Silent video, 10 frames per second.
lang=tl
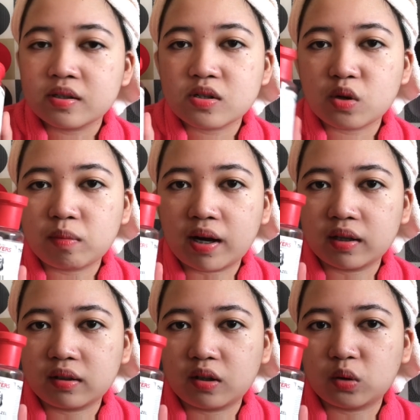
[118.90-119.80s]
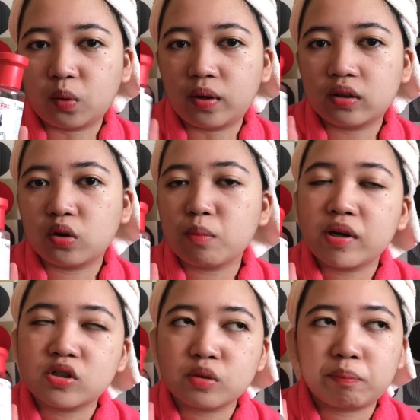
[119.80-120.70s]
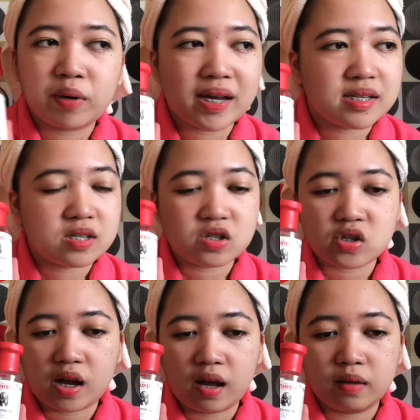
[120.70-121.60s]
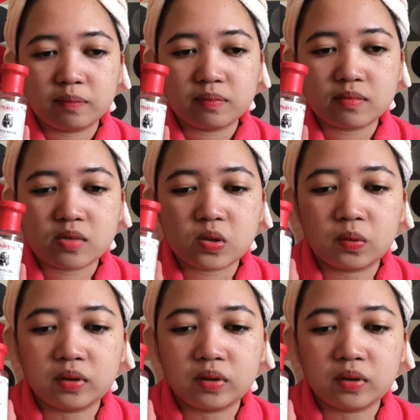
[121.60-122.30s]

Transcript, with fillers: So, bakit ito? Ito medyo pricey siya. So,